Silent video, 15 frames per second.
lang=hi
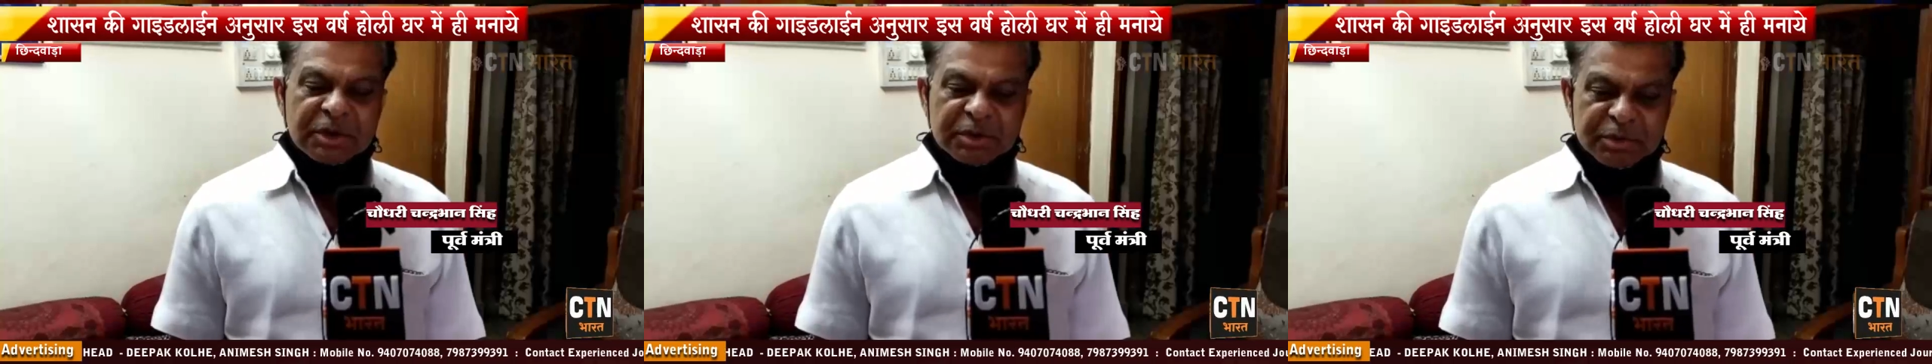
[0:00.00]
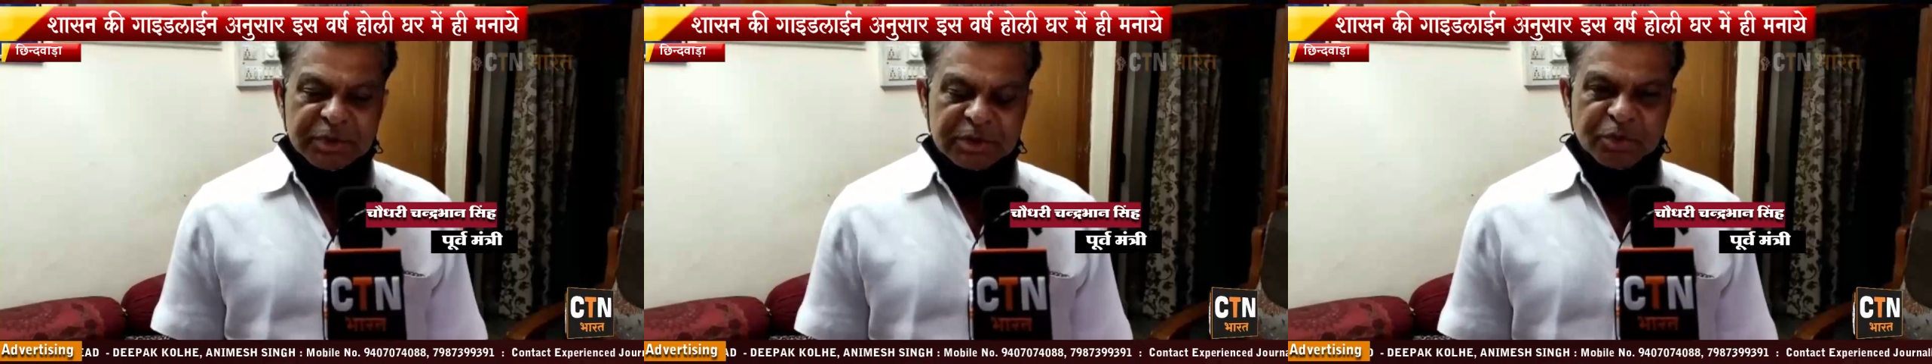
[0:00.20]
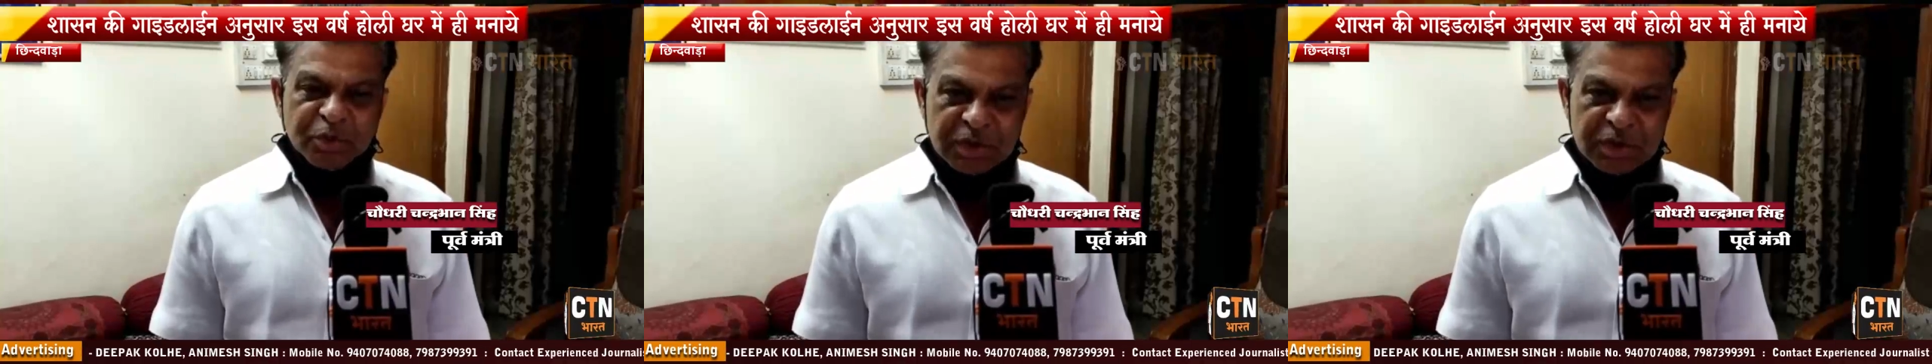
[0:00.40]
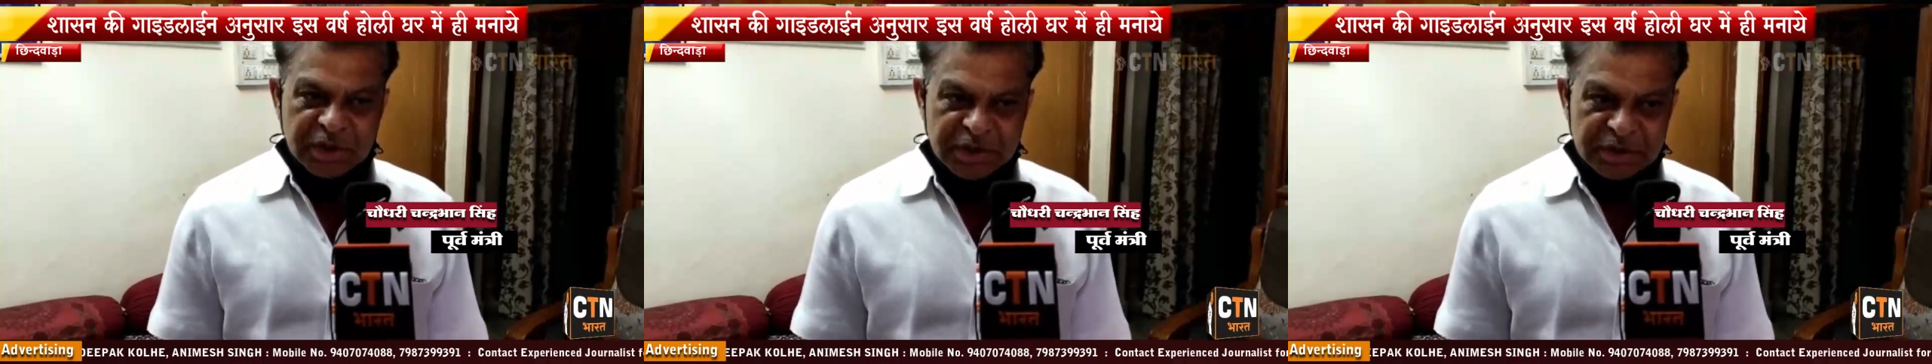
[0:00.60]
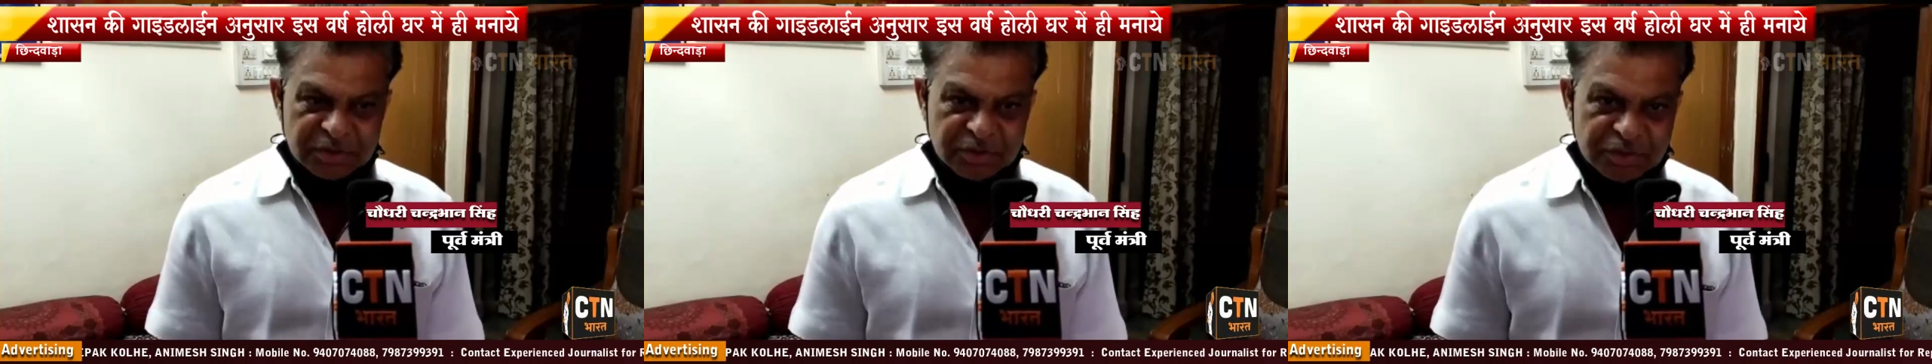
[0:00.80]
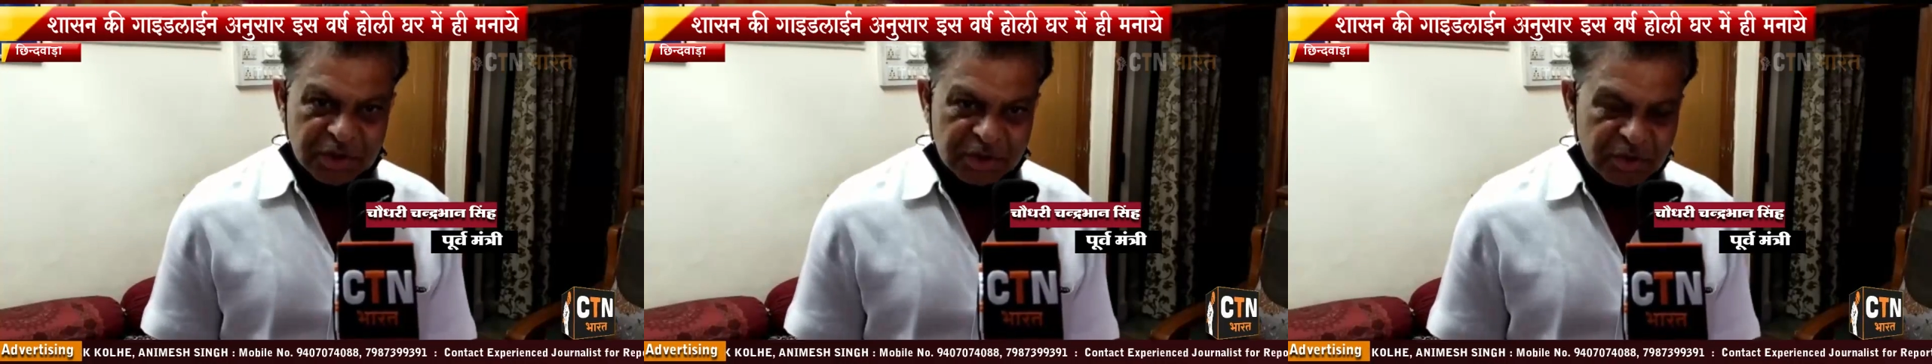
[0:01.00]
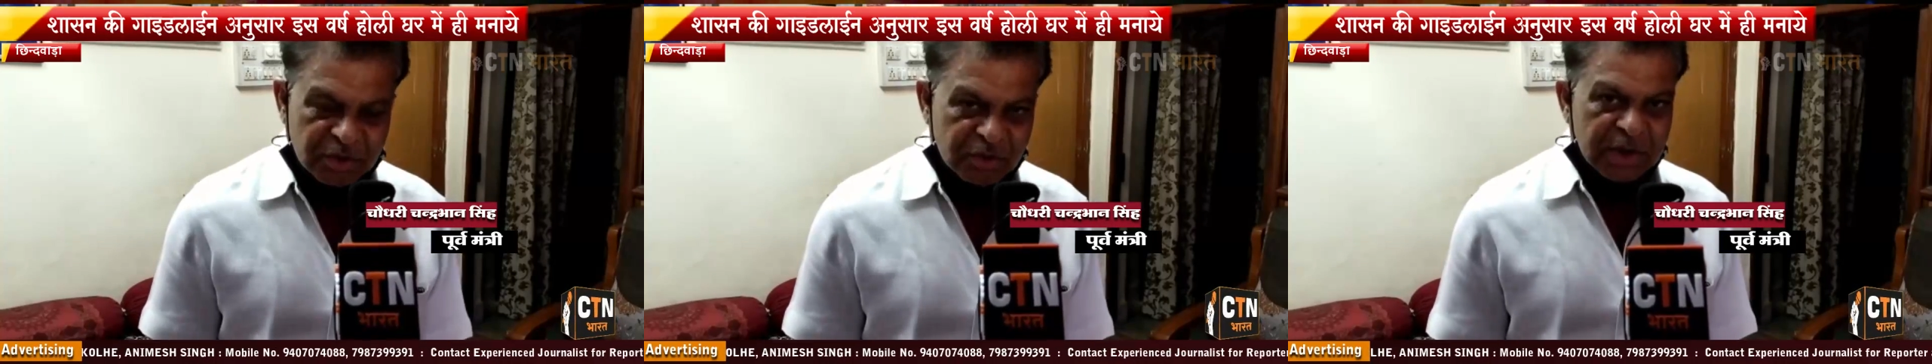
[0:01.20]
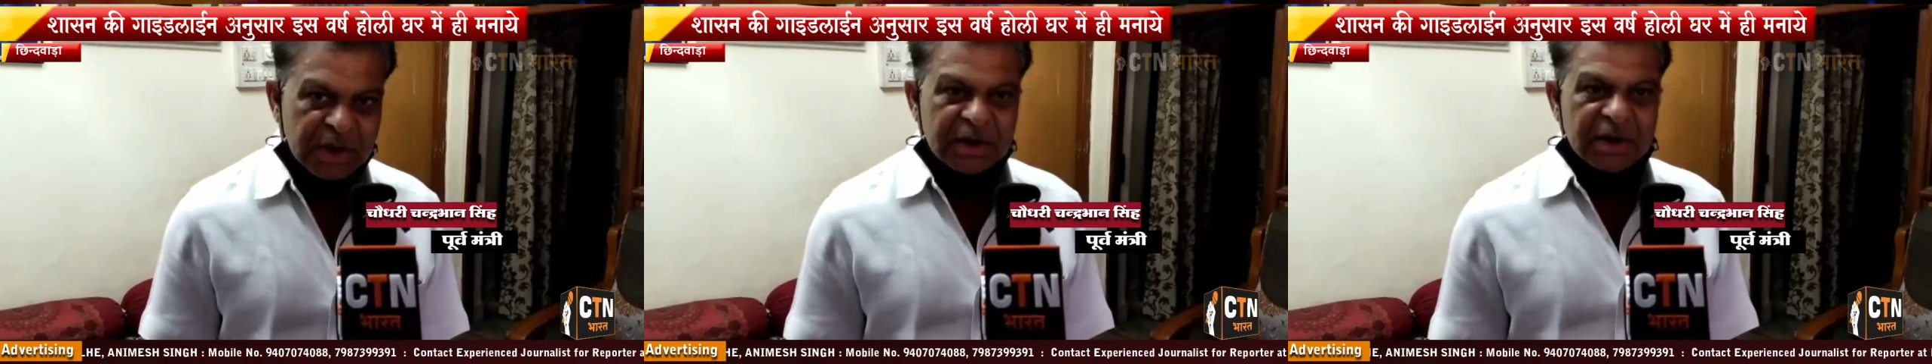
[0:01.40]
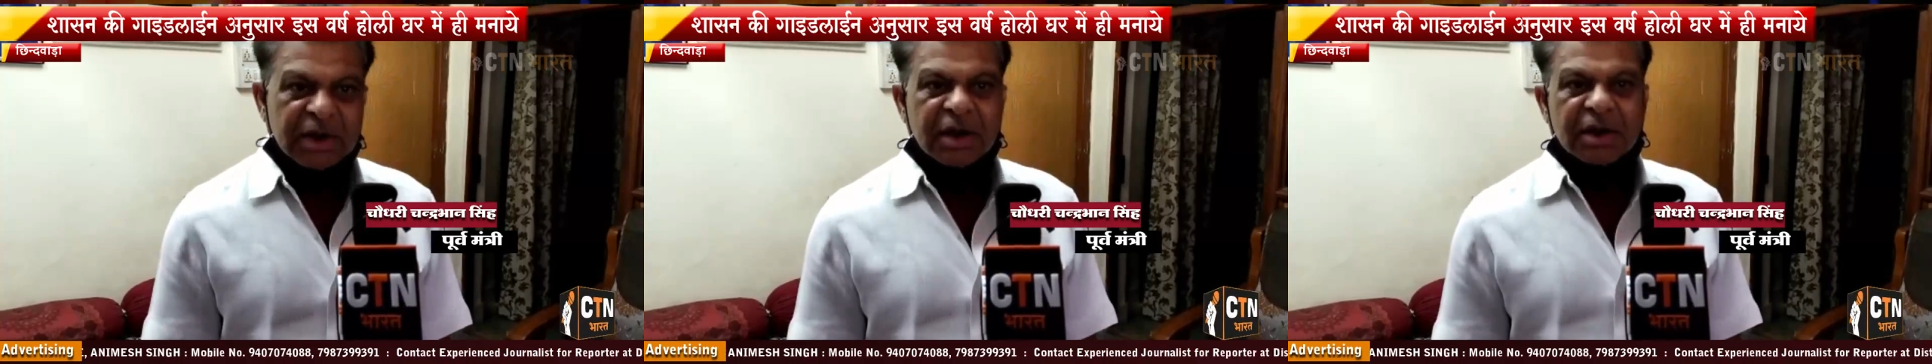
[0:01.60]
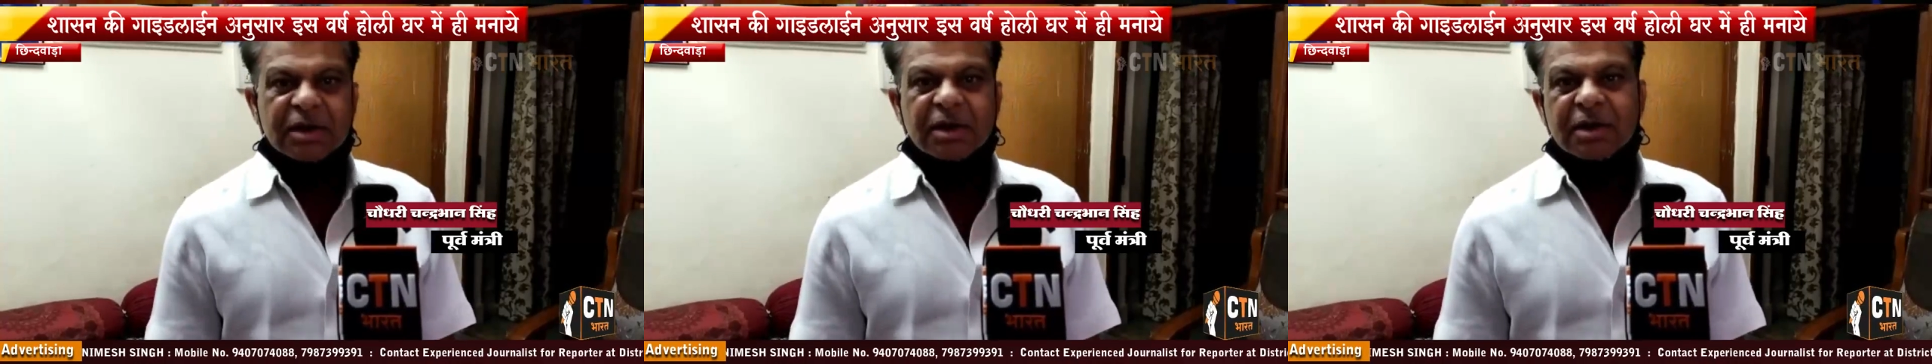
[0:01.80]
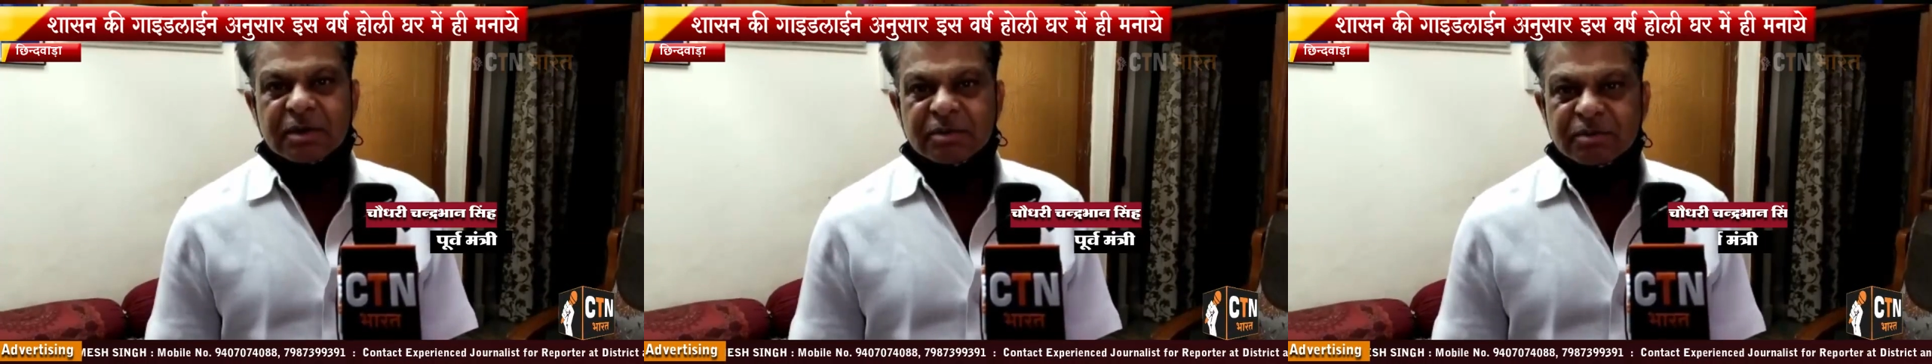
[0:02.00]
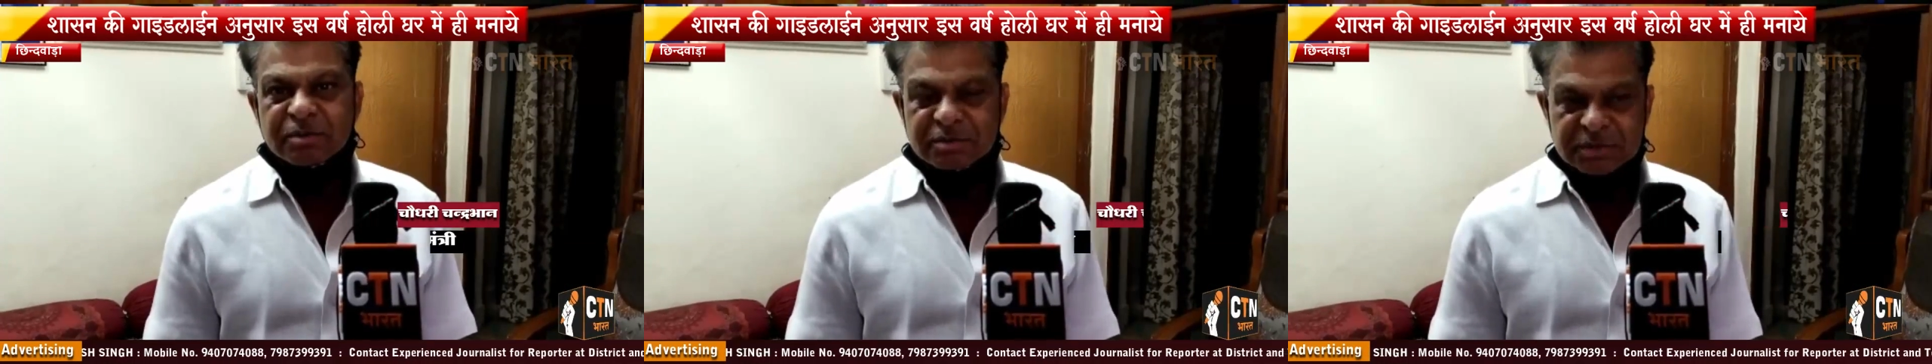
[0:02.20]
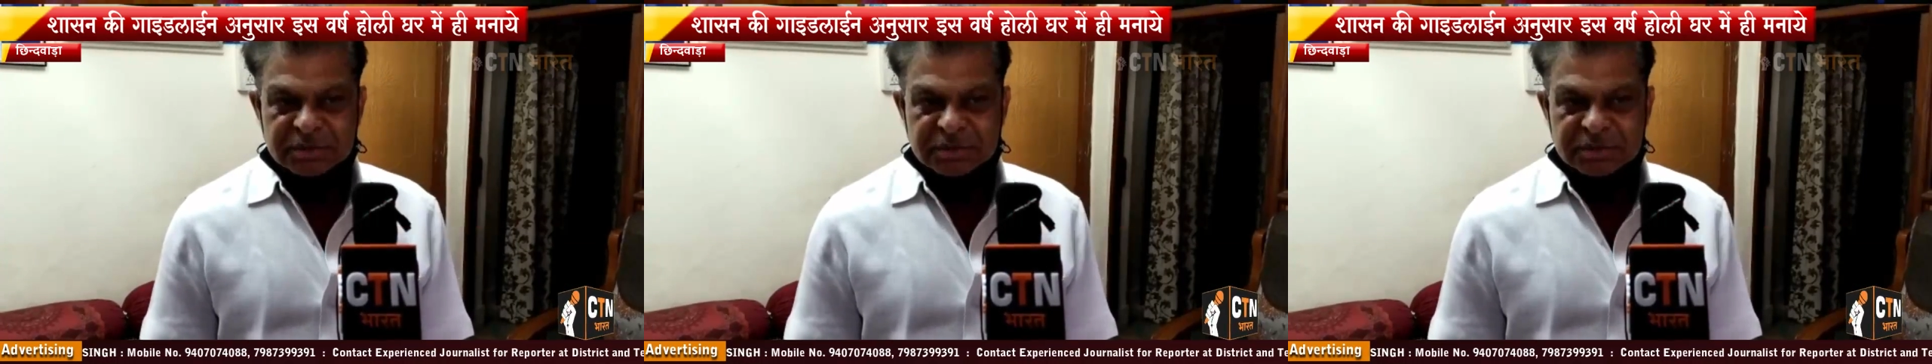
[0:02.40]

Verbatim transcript: मतभेद भूल कर एक दूसरे को गुलाल लगाकर हम